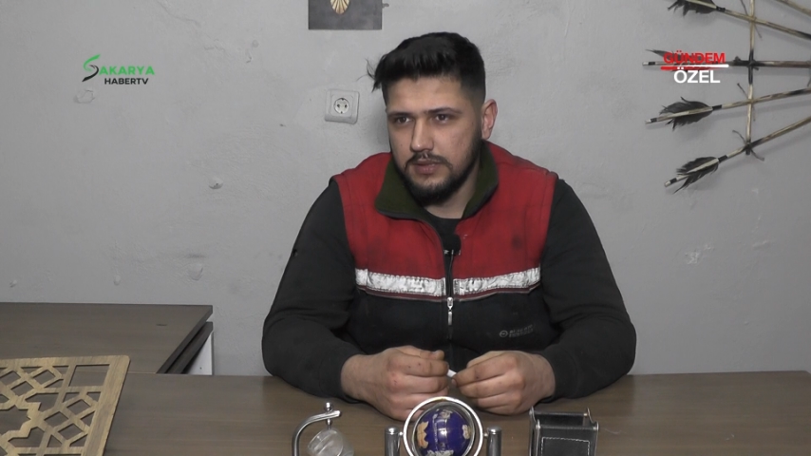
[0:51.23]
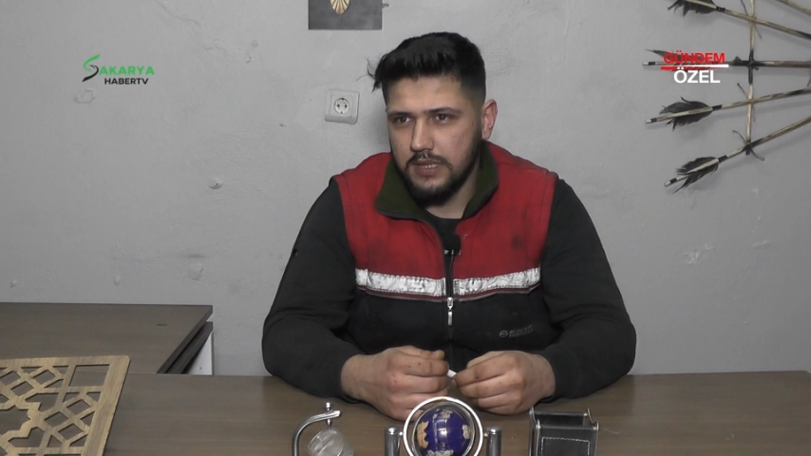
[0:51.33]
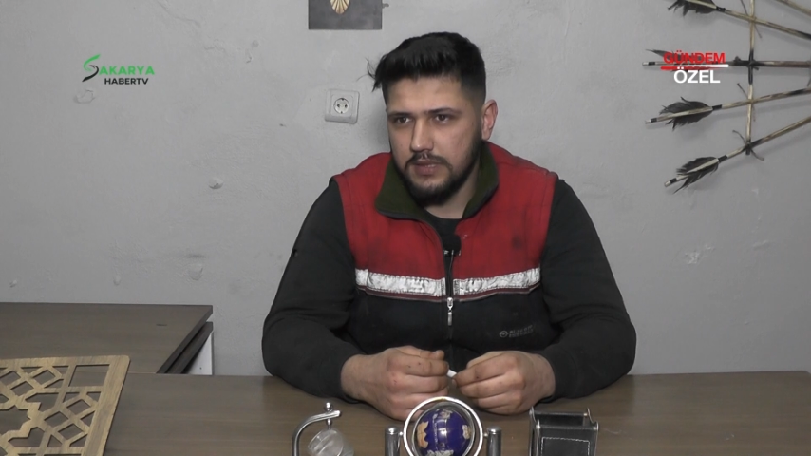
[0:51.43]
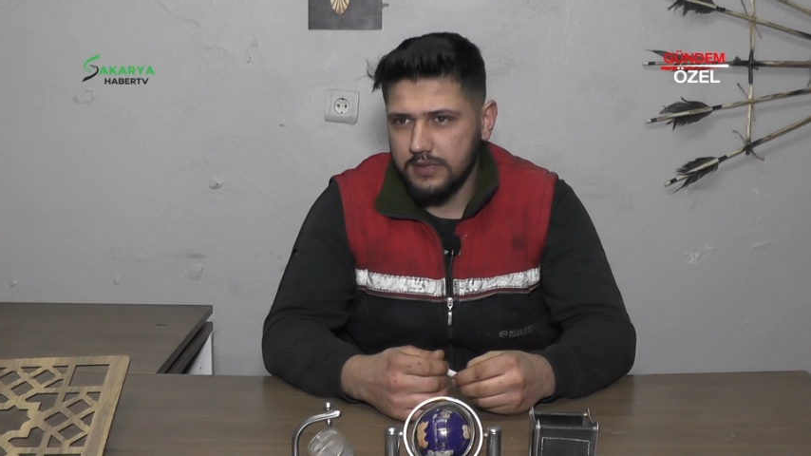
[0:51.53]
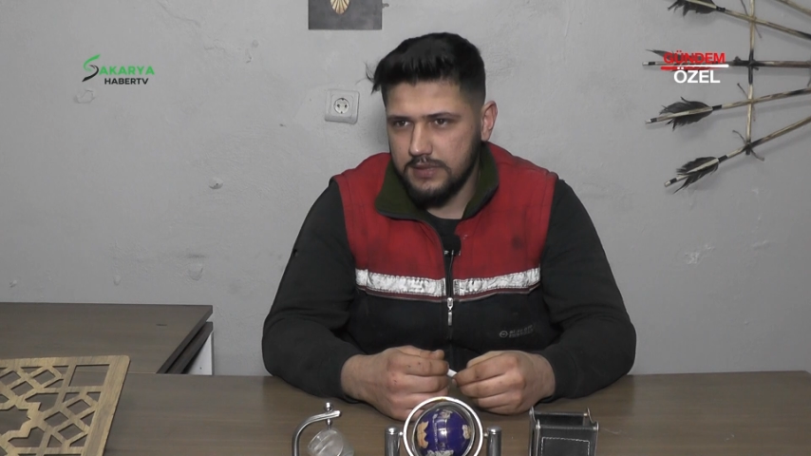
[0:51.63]

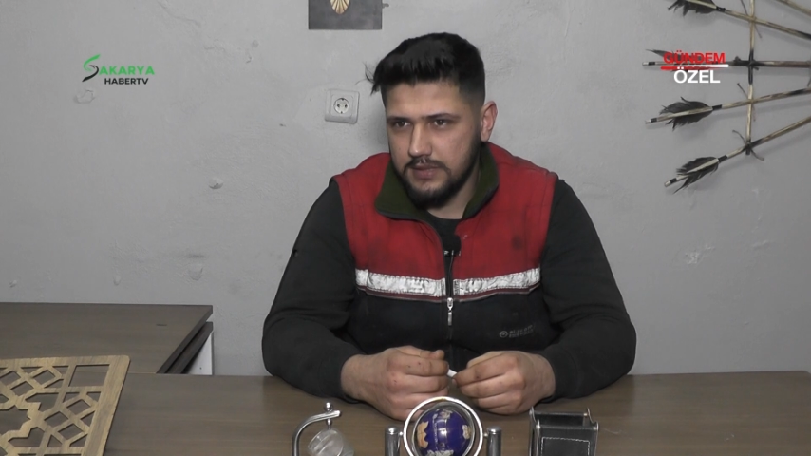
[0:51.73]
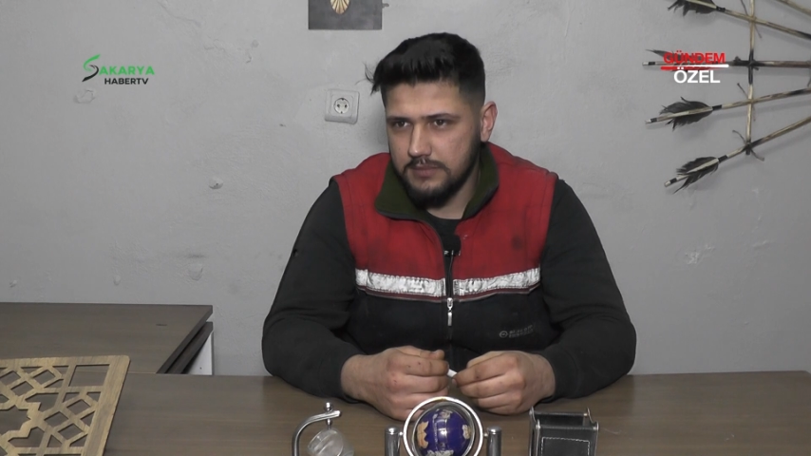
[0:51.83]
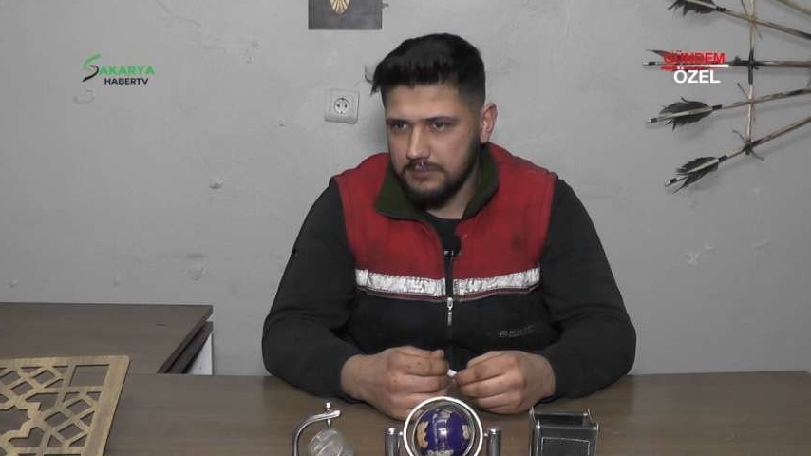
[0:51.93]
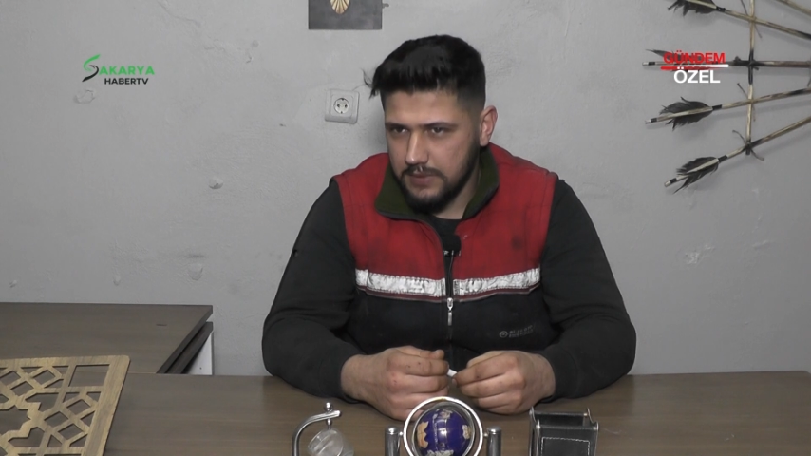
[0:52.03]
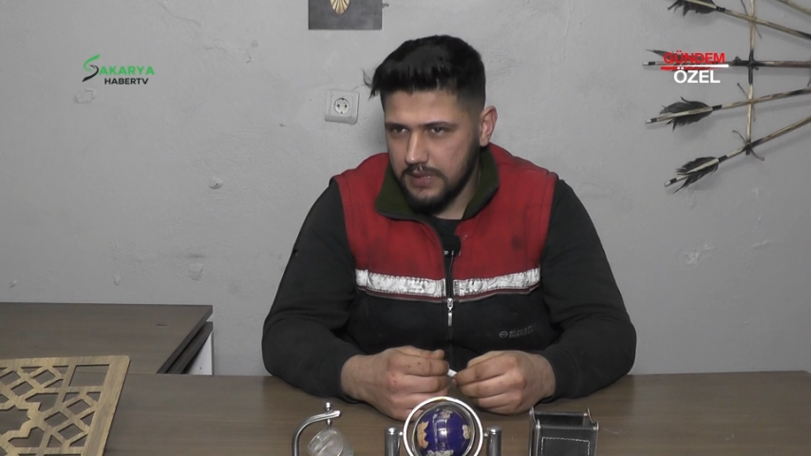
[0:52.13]
yani Mart,
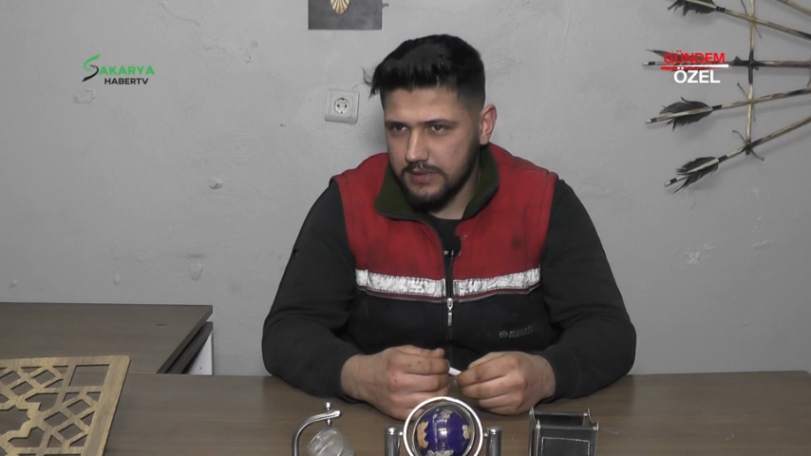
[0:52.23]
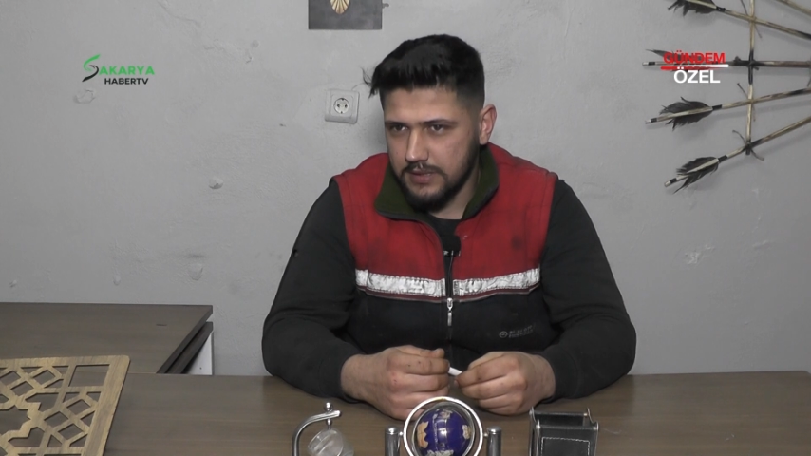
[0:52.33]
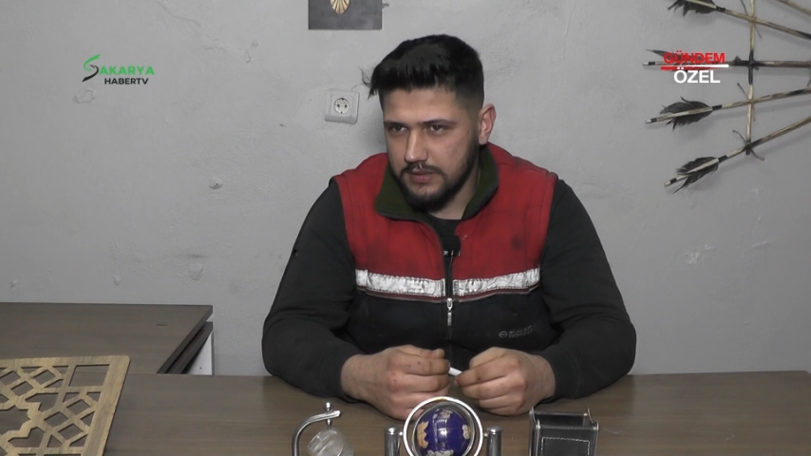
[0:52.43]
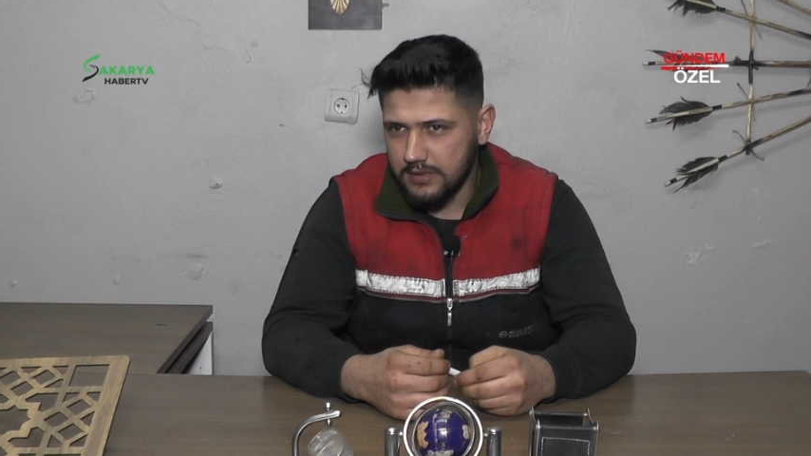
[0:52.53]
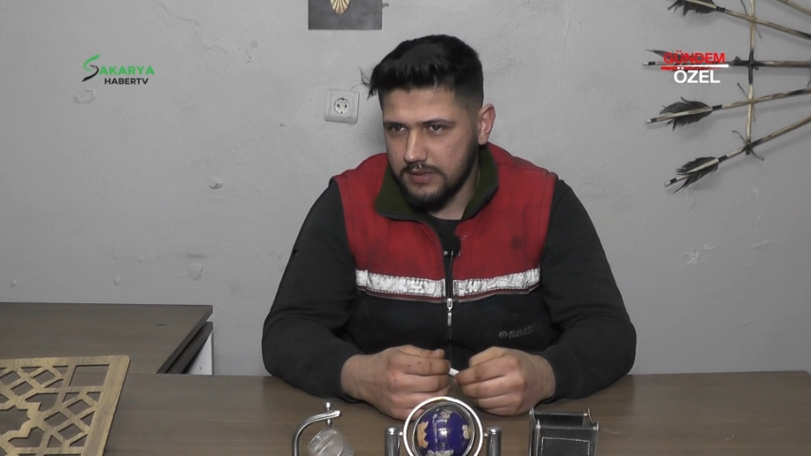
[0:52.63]

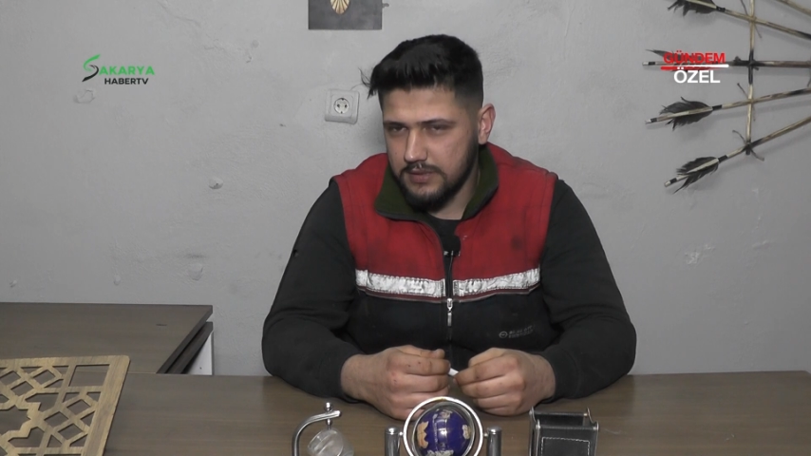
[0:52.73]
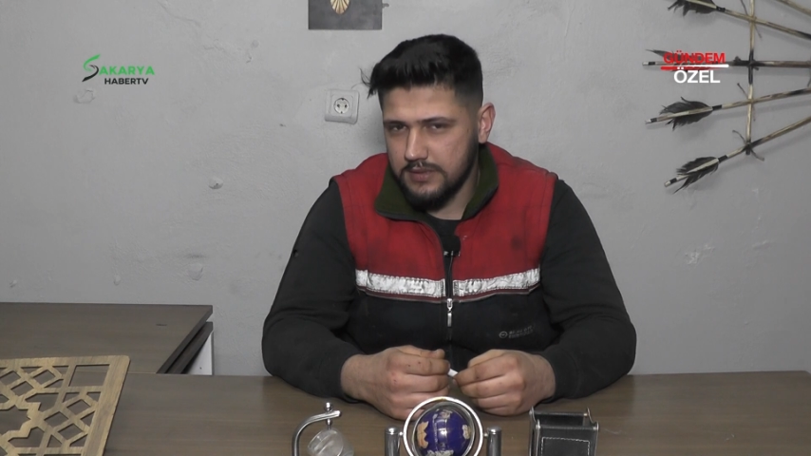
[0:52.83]
ayındayız.